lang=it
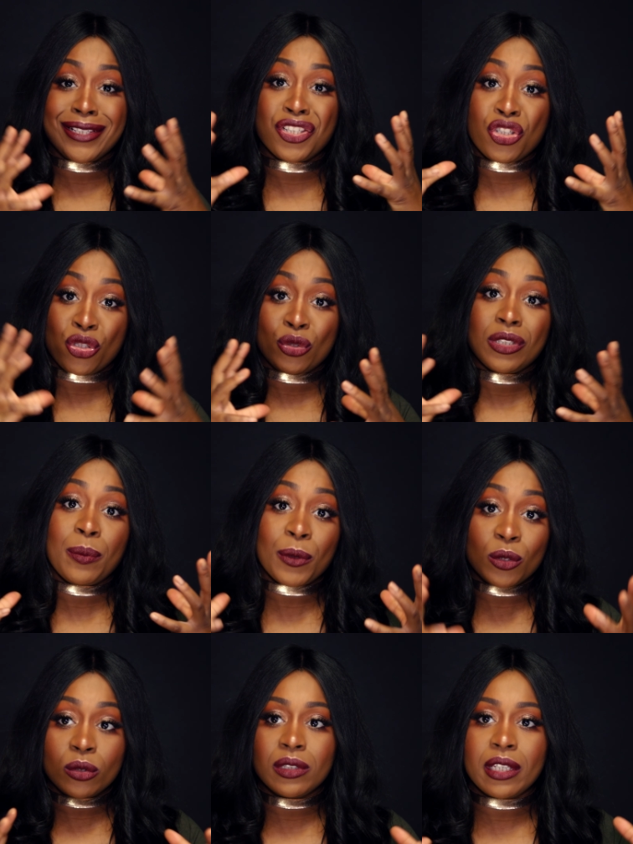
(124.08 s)
se ci sono dei
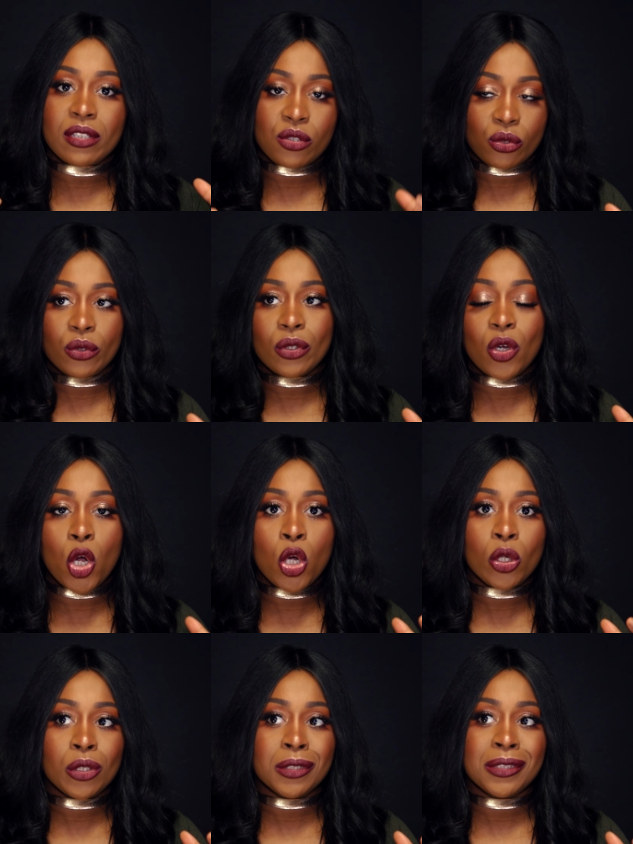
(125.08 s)
prodotti che
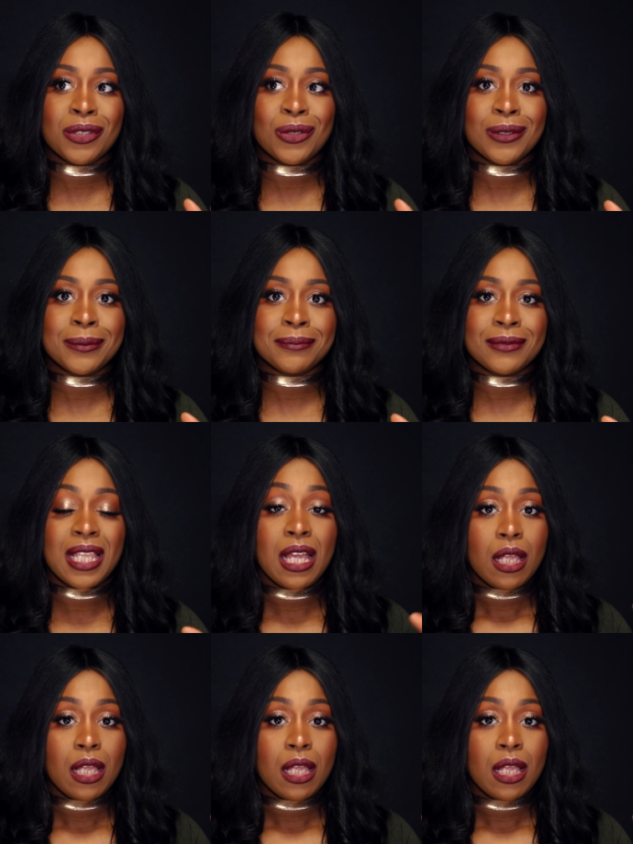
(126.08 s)
sono... Um